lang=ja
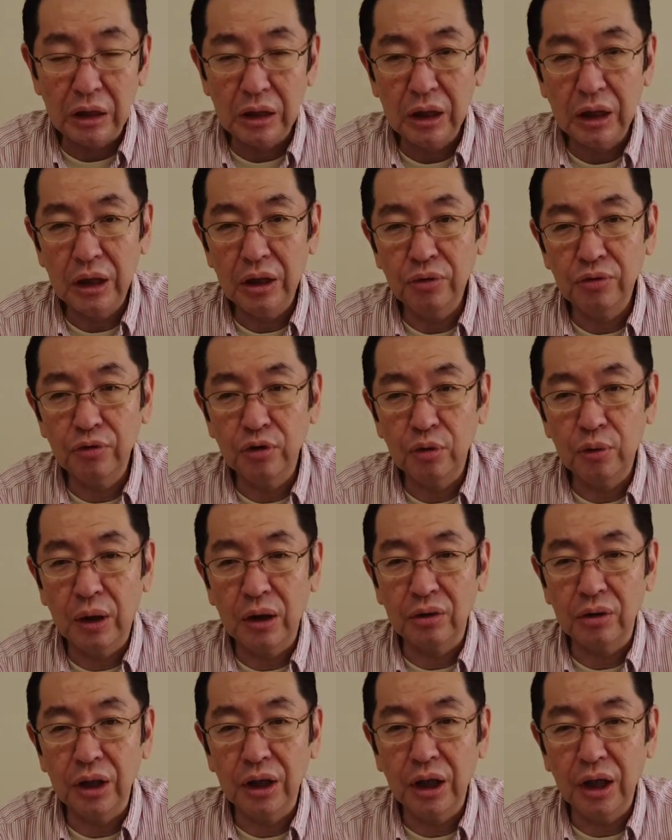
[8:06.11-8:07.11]
えー、
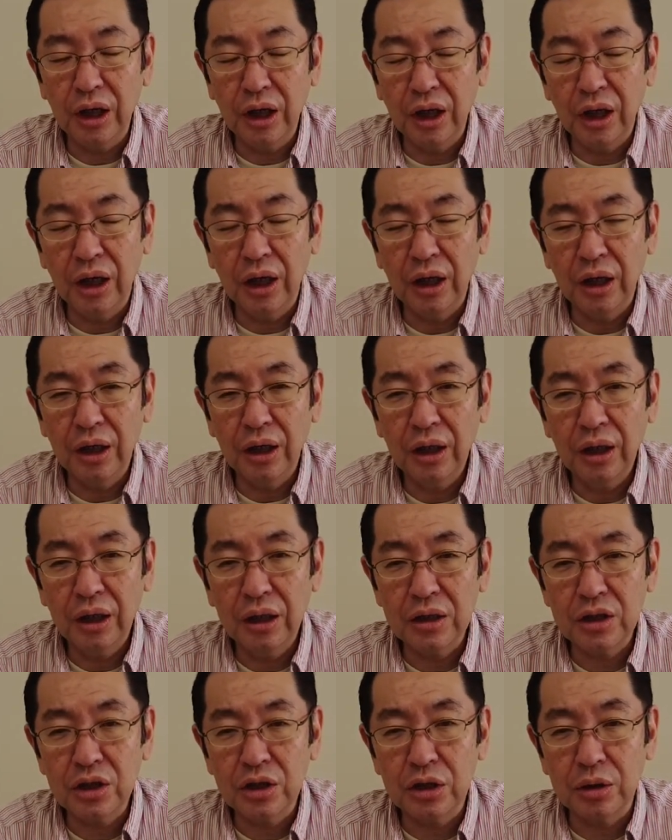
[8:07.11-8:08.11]
フットワークでね
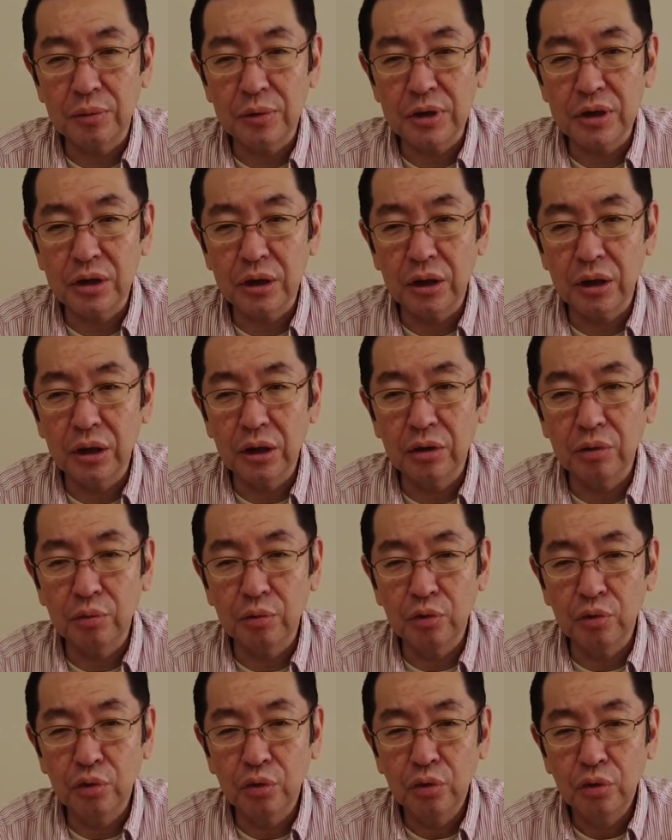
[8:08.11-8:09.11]
走ってましたけれど
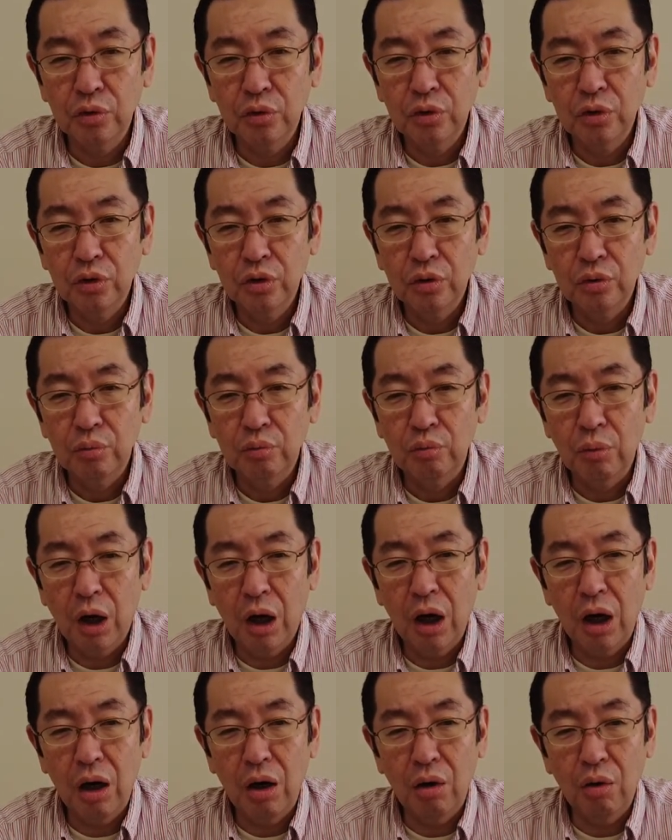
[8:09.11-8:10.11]
もま
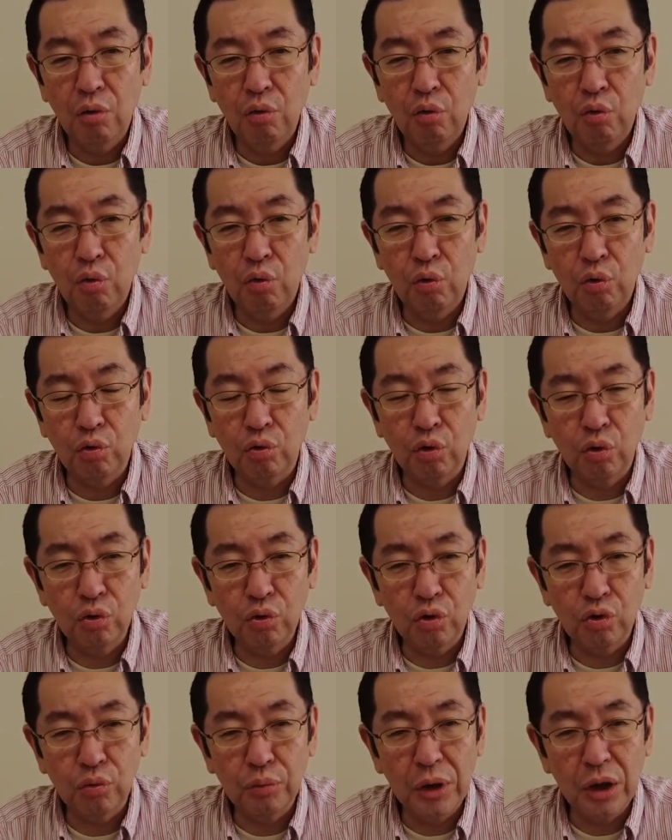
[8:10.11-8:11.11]
あほとん
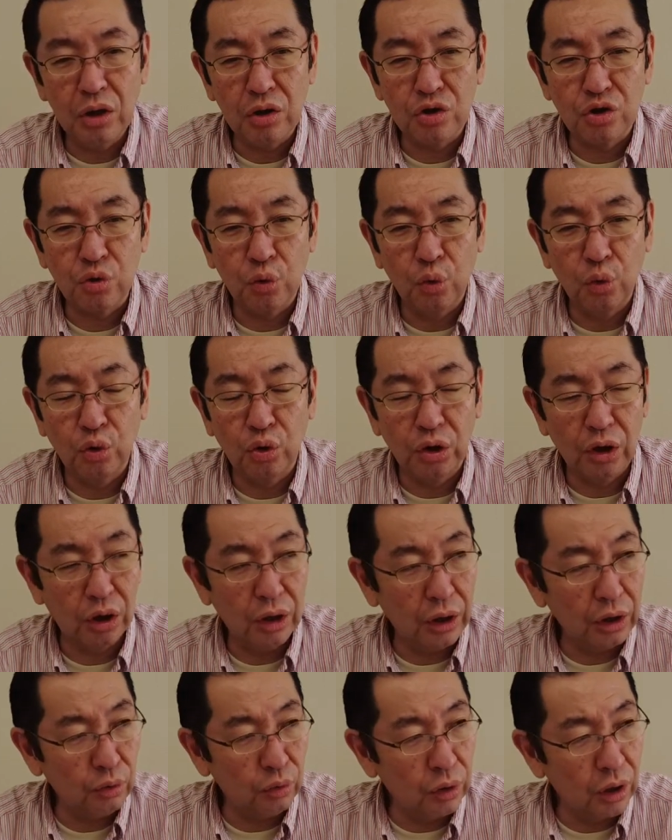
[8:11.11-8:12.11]
どルメール騎手追って
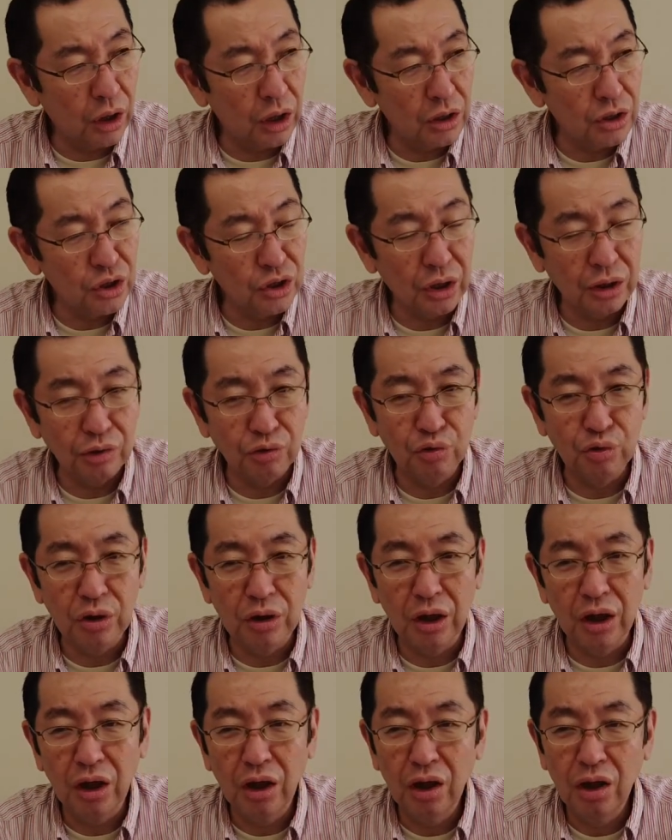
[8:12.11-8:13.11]
ないような感じなんですよ
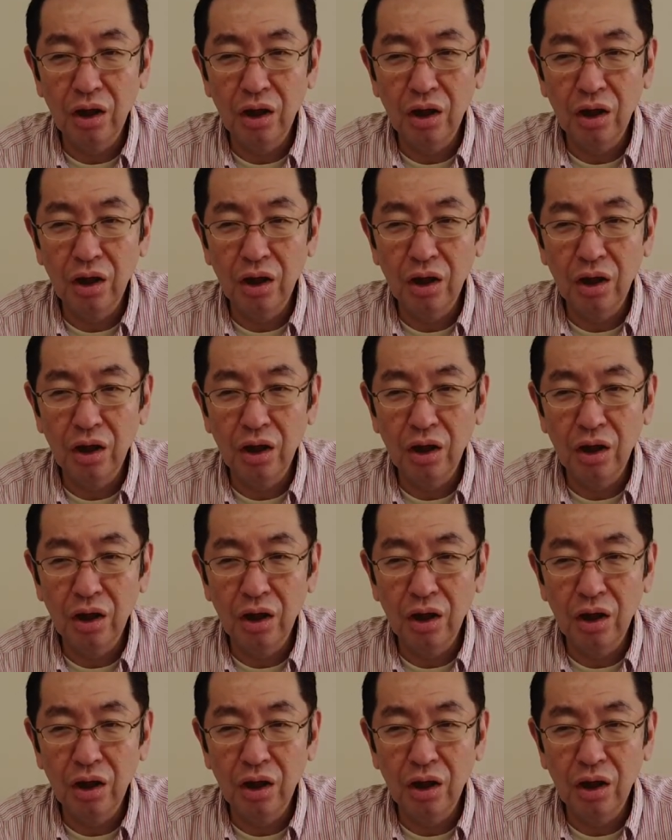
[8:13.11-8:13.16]
ね。